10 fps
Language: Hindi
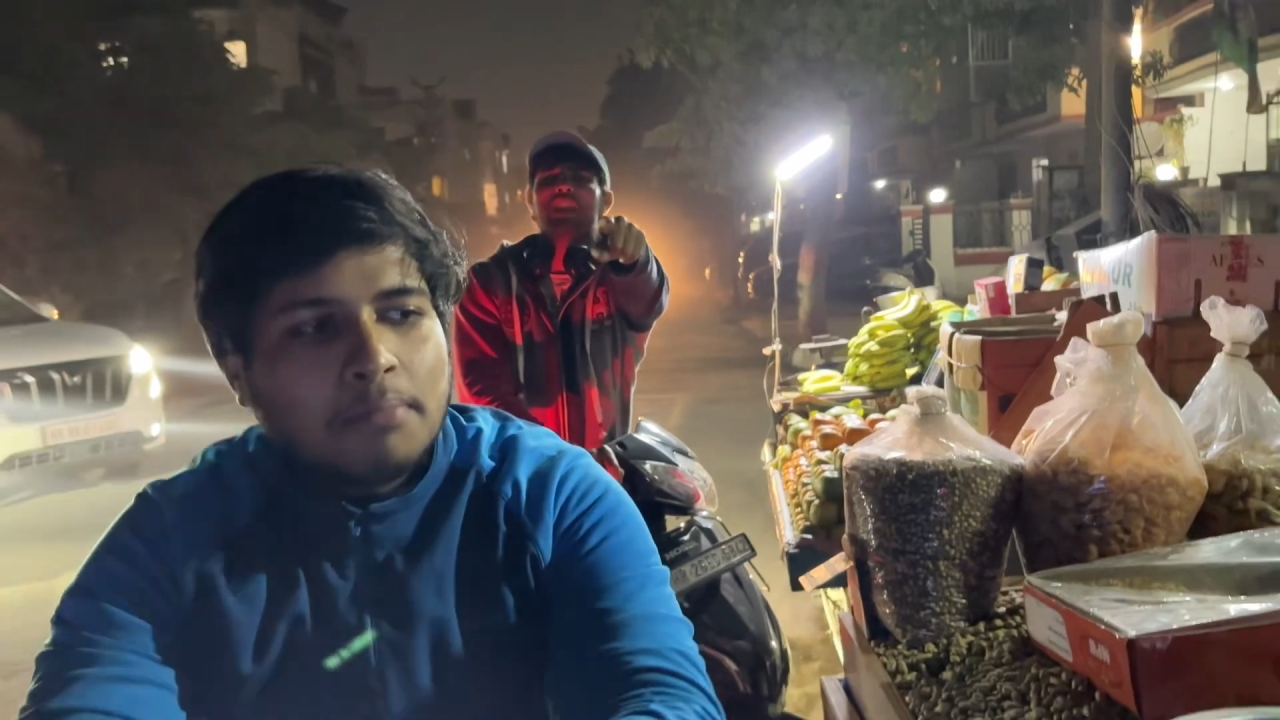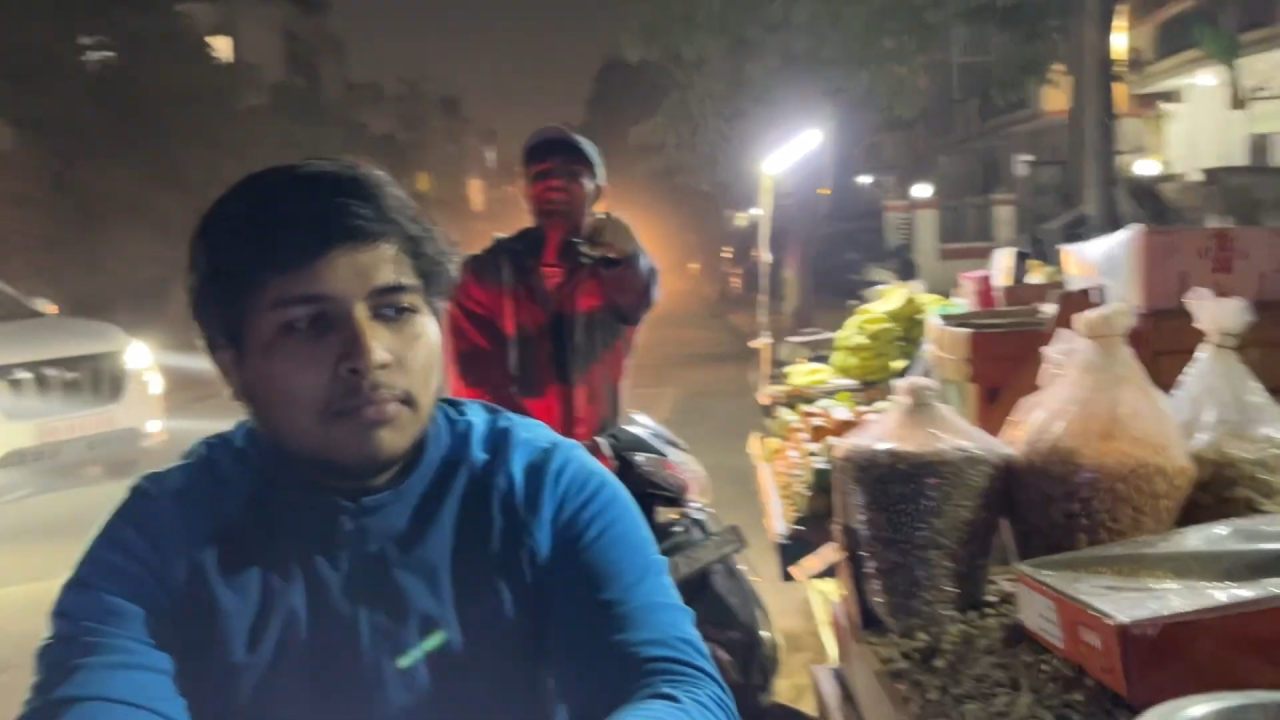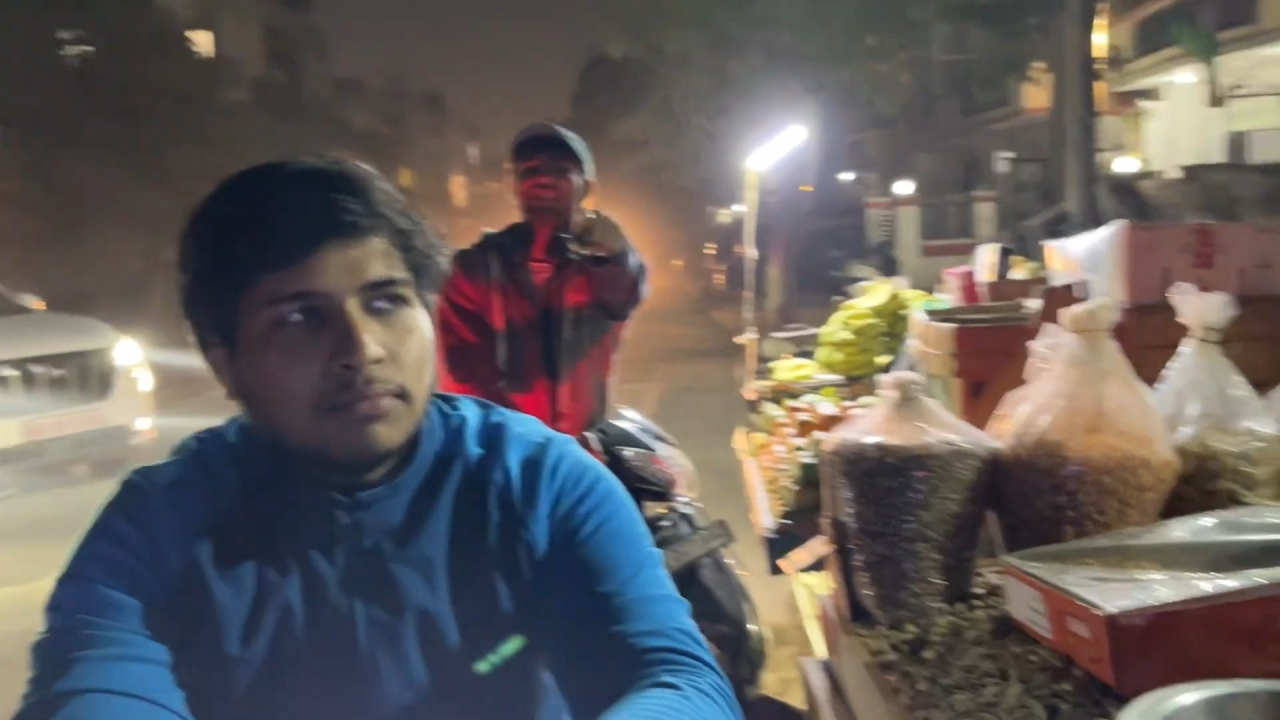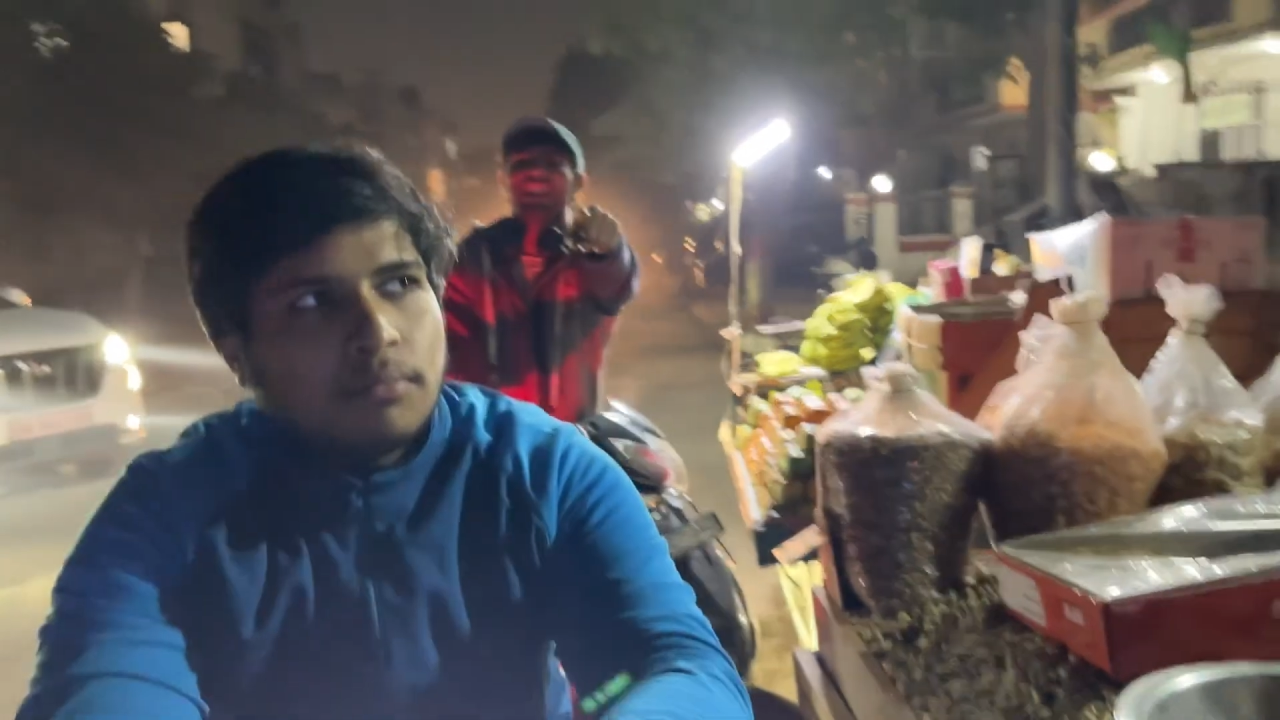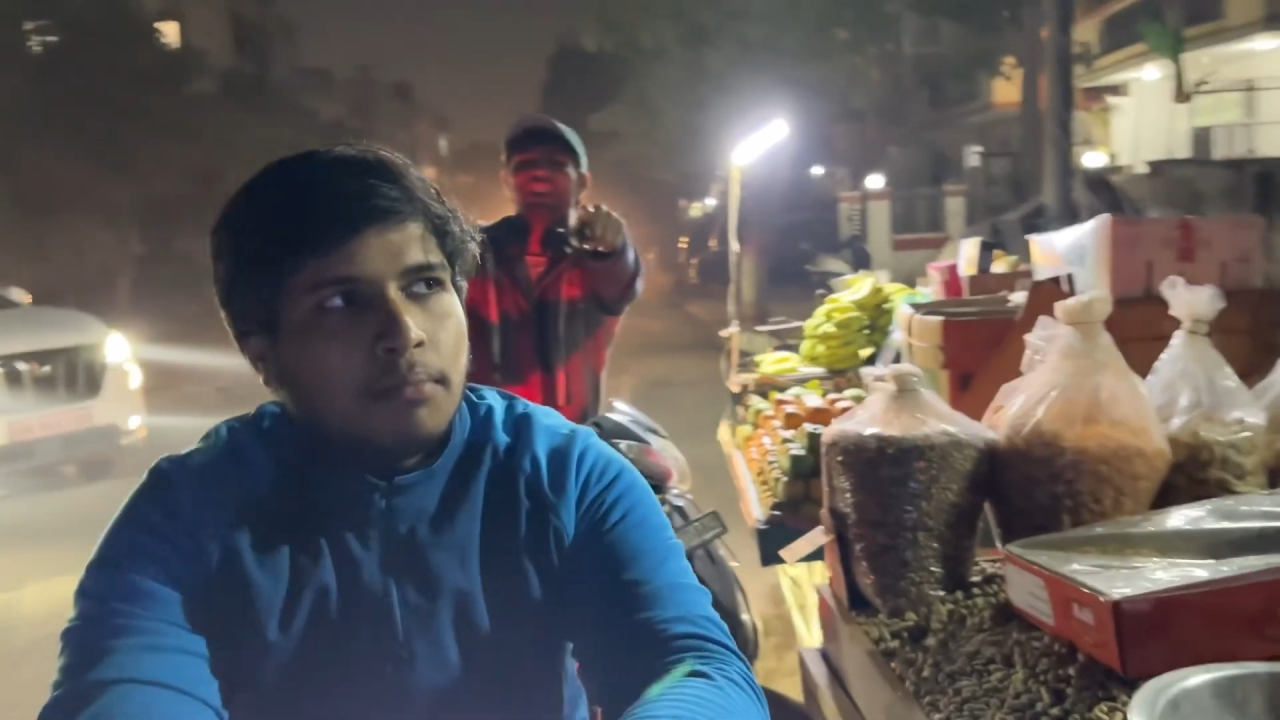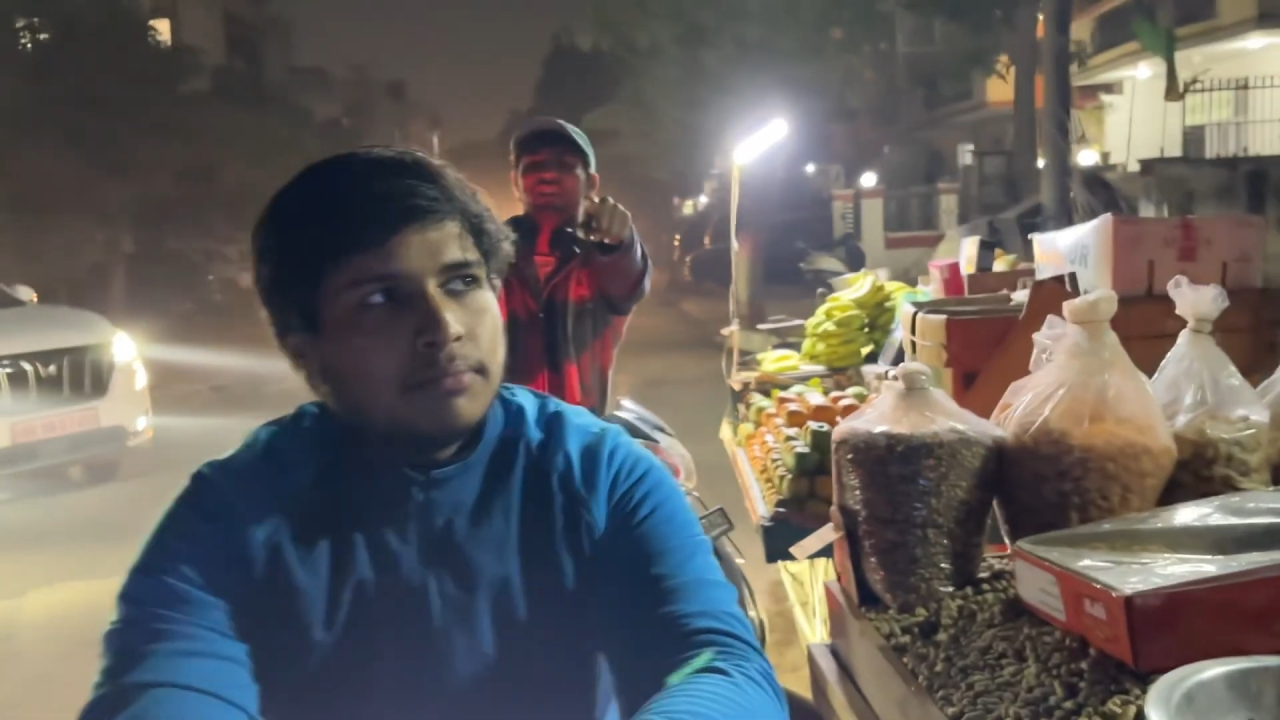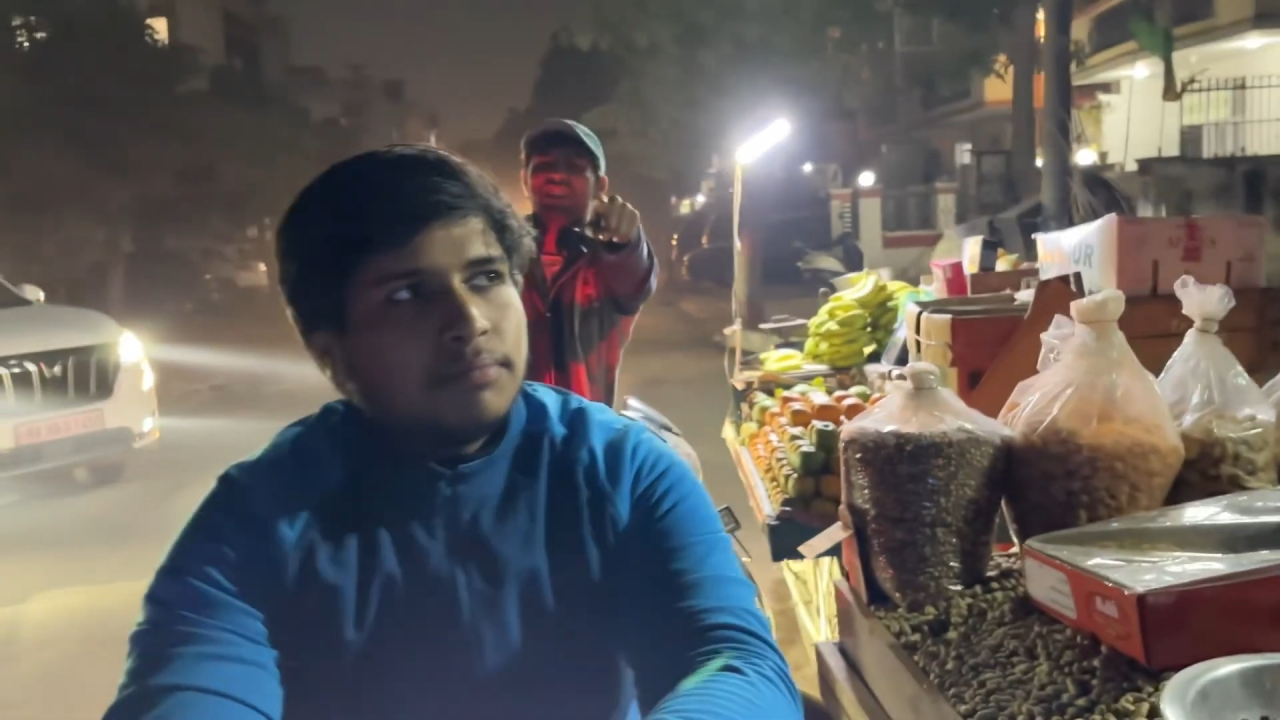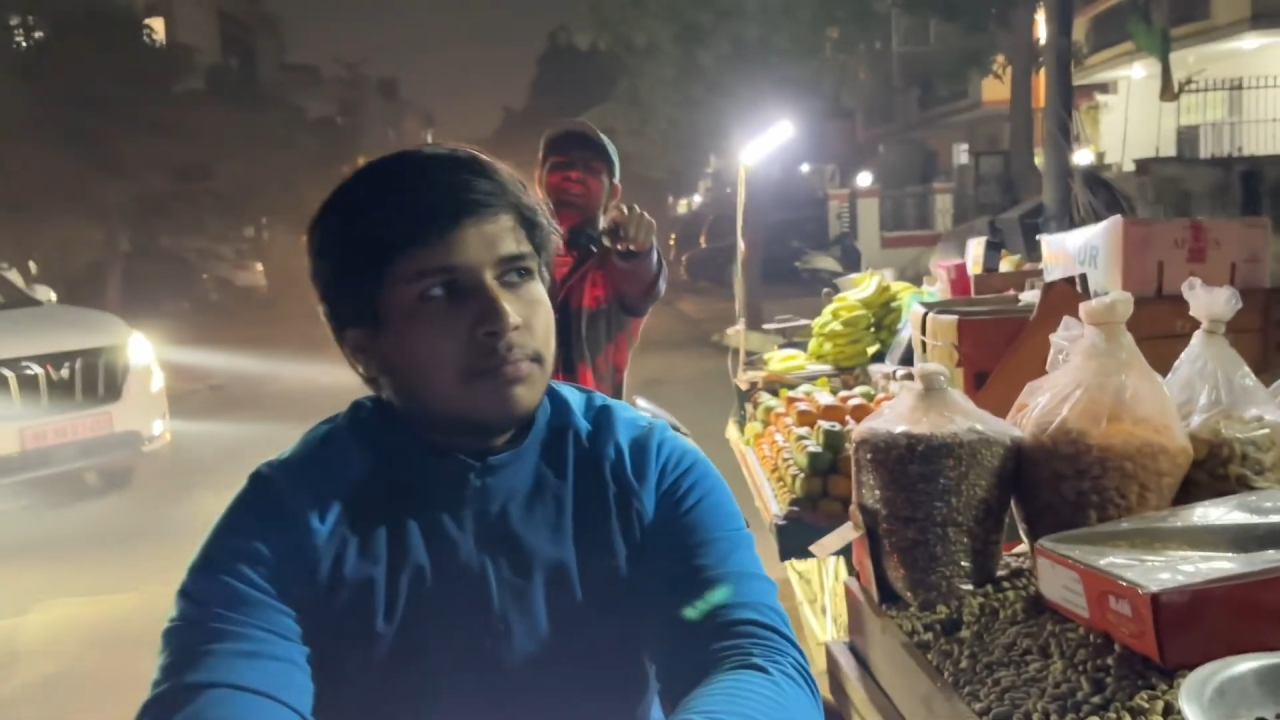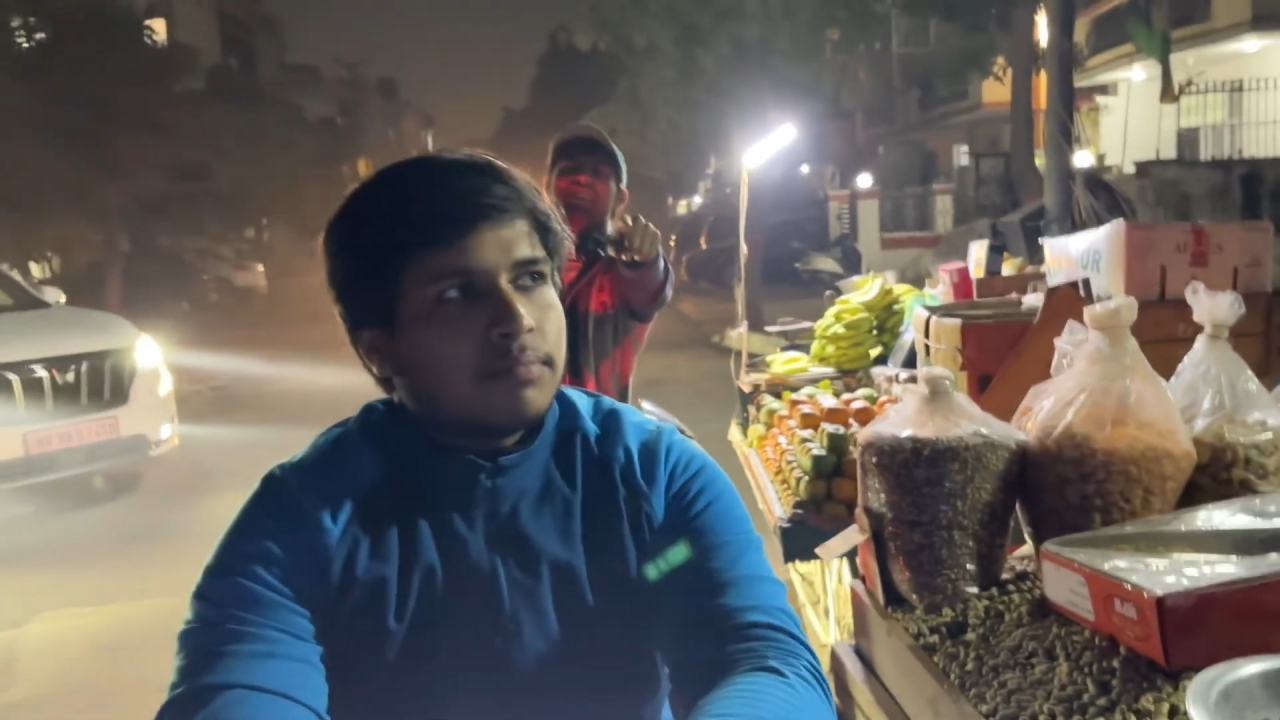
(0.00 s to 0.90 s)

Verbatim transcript: चैनल वही से